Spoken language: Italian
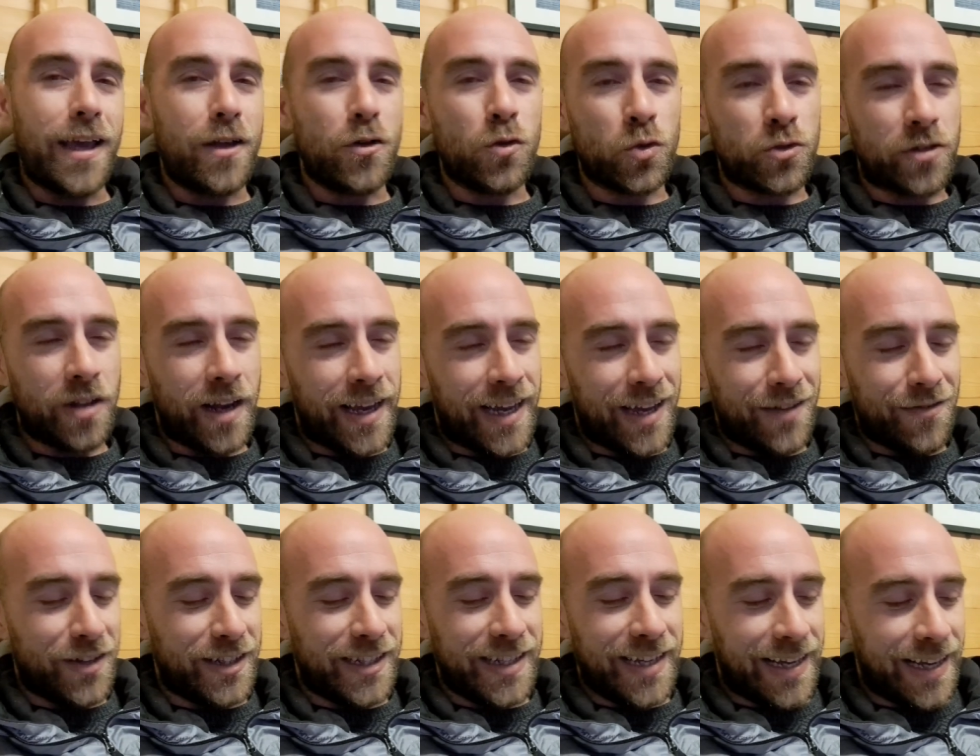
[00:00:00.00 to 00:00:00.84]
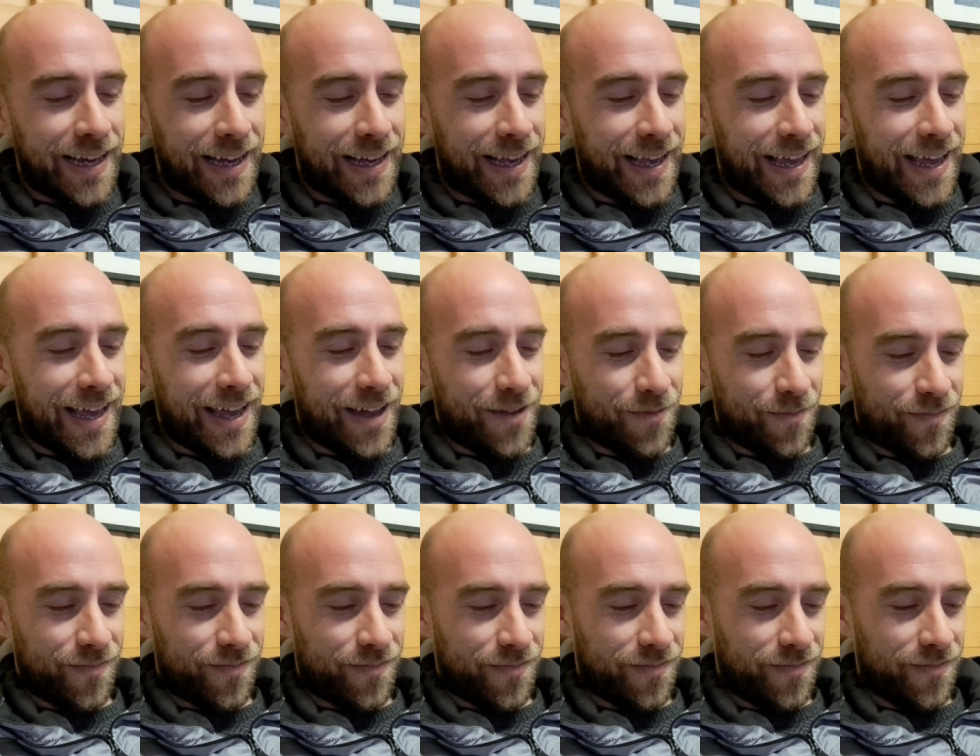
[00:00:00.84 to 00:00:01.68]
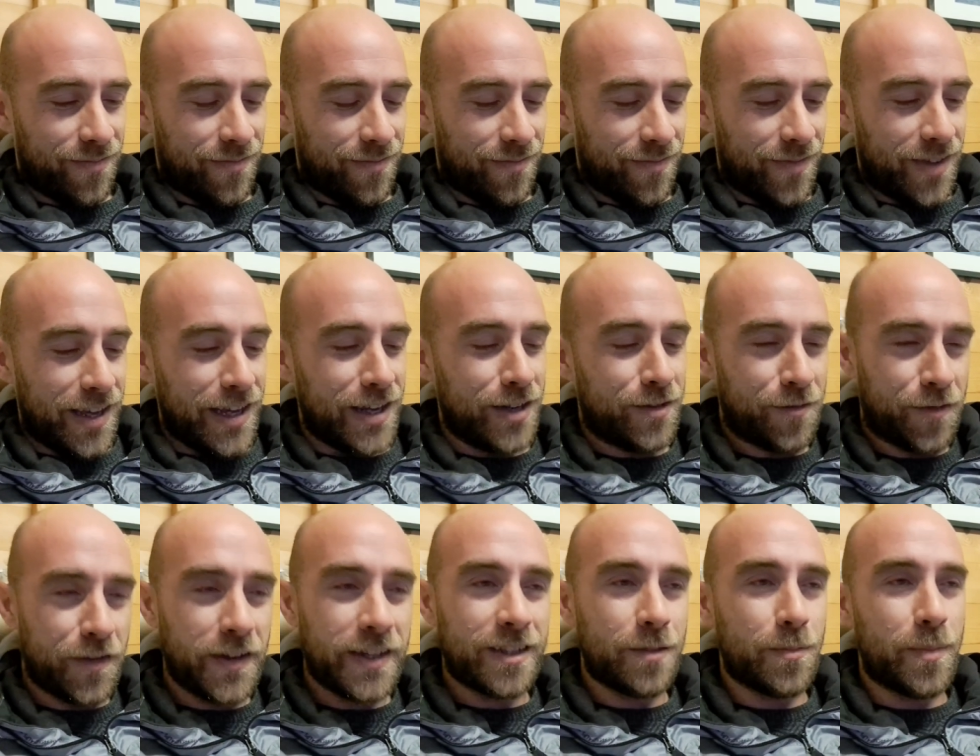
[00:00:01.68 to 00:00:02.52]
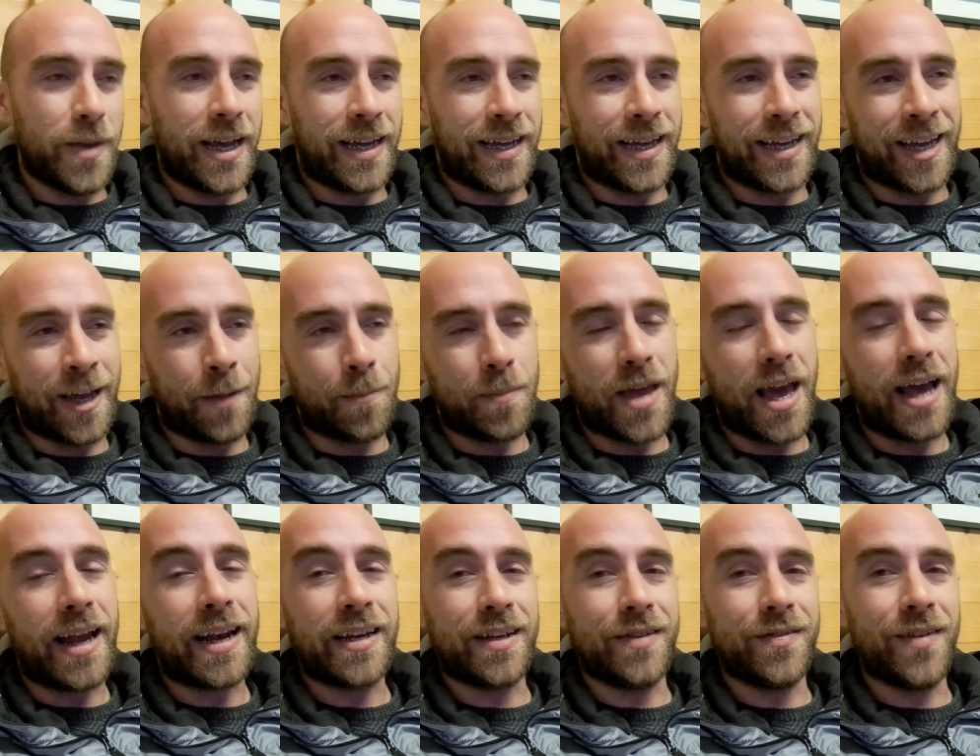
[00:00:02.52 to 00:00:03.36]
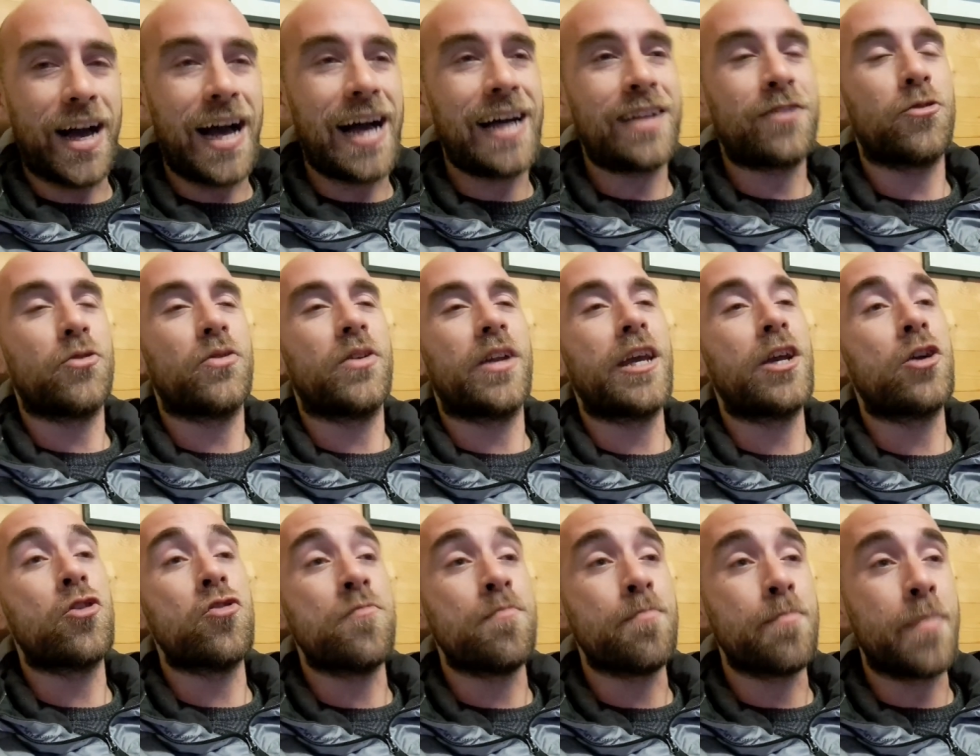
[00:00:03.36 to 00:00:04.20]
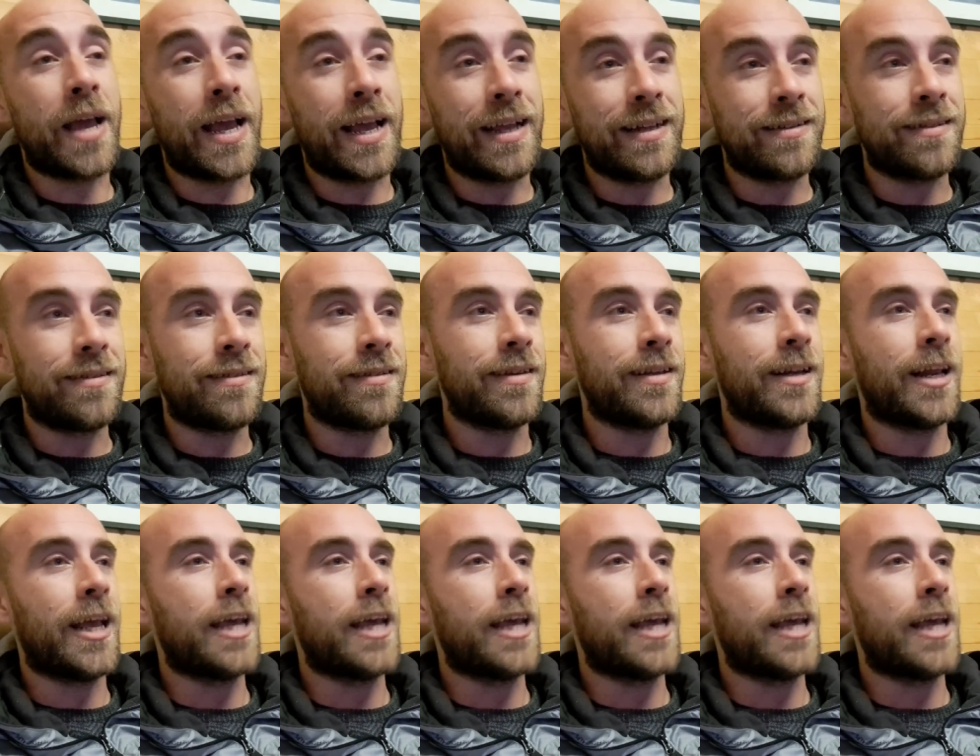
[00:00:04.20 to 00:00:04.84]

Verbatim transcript: È inutile che vi dica che il feedback che mi è arrivato nei commenti,